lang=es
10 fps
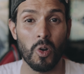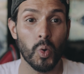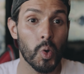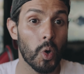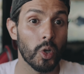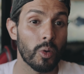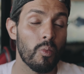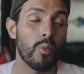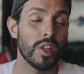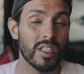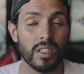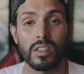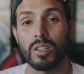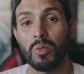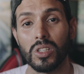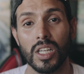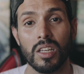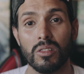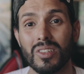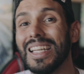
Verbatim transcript: con un color muy distintivo de ellos,